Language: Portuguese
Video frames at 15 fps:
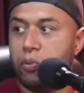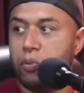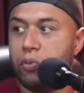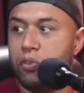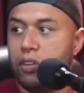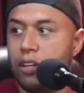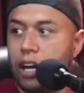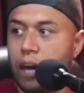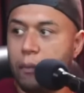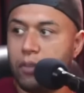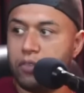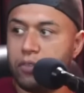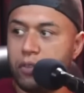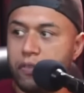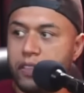Que a isso?
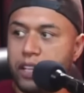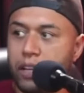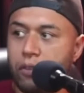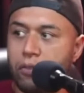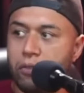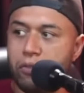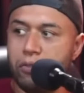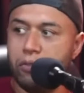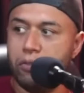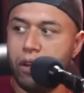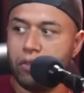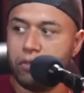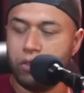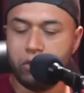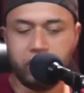pessoa fica com
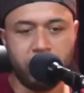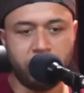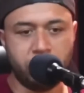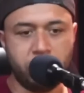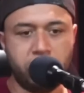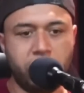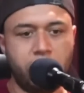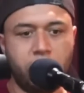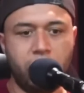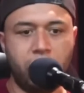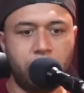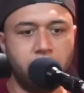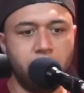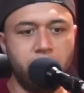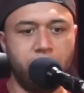oscilações na
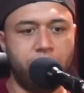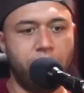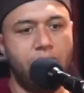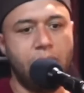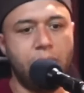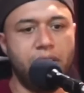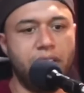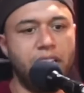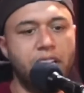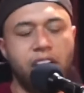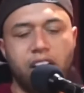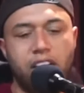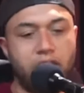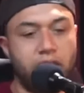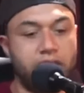temperatura, febre. Então, assim,
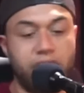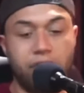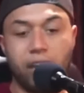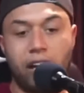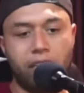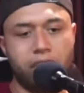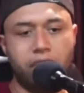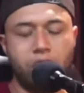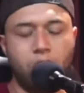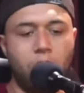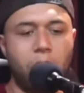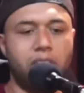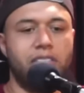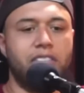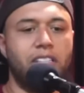Entendi. Então, você tem vários
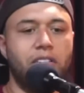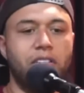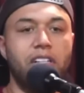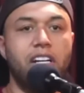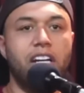sintomas, entendeu?